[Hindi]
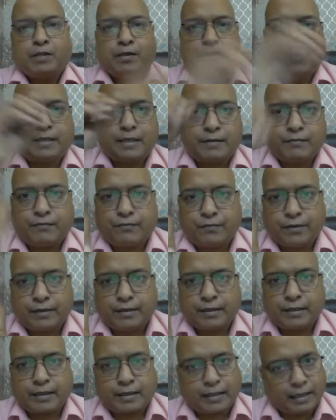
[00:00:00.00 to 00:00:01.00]
ये
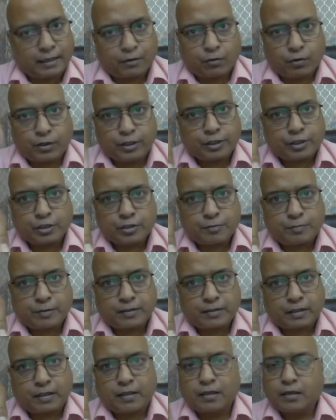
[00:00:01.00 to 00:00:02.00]
ये कैलकुलेशन पे
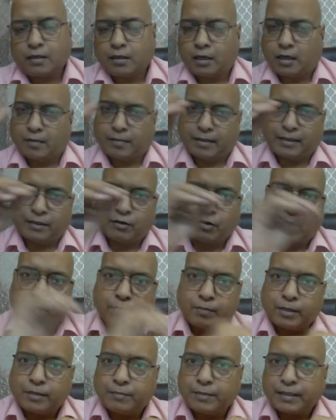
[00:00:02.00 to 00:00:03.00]
था हमारी
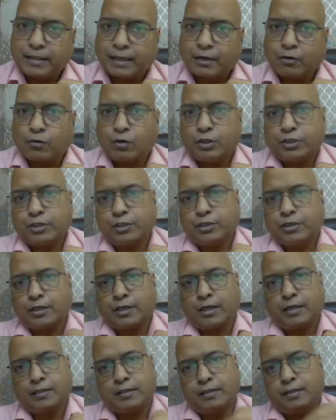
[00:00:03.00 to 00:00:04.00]
गवर्नमेंट भी कैलकुलेशन
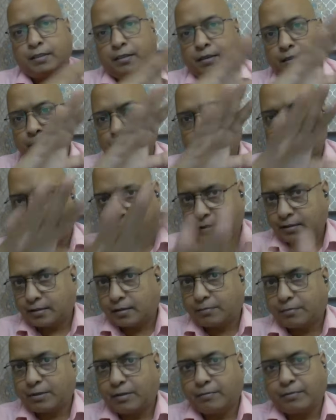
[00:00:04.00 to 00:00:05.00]
दिखाती है बाकी
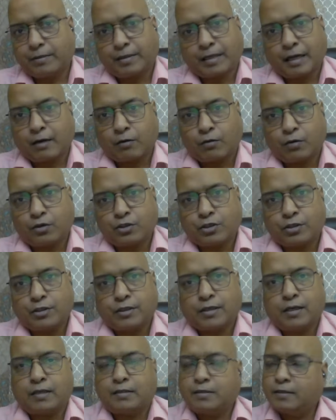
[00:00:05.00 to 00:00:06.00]
सबकी भी कैलकुलेशन
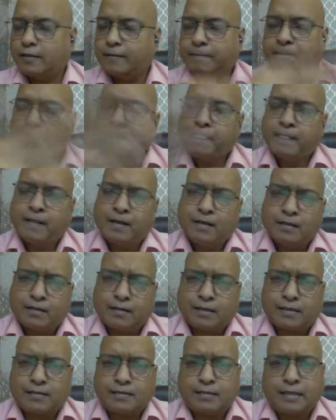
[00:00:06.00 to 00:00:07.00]
दिखाती है
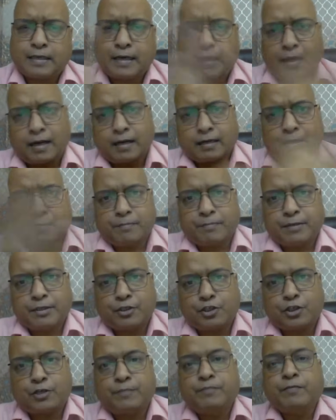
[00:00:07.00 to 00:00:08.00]
दस दिन आगे
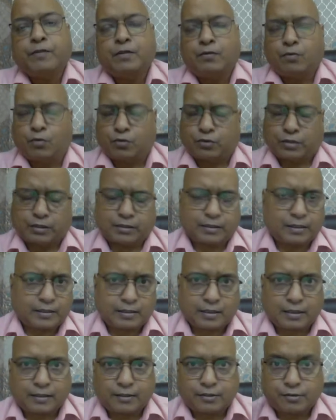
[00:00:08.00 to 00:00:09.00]
पीछे हो सकता है
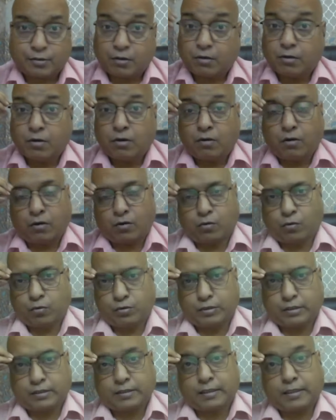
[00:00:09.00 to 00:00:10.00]
स्लगिश शॉक और हो
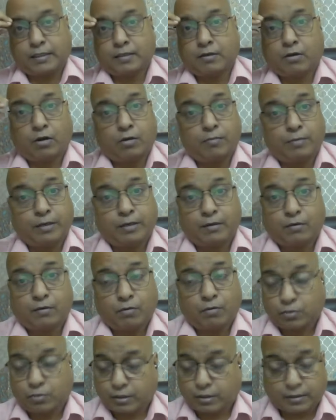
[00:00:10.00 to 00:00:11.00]
सकता है कि गवर्नमेंट
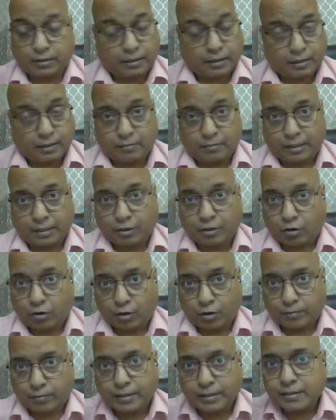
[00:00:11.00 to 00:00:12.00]
हो सकता है कि हमारी
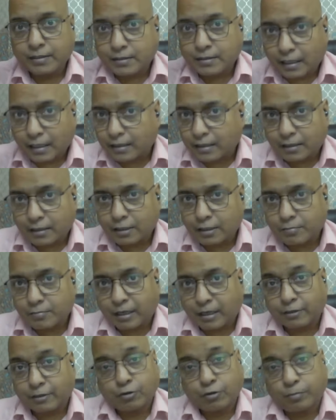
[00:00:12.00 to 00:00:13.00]
इकोनॉमी ने ज्यादा तेज
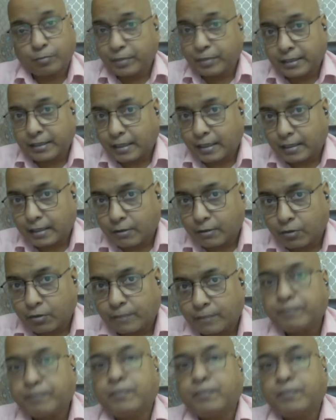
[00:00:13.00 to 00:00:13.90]
भागी हो फिर क्या करोगे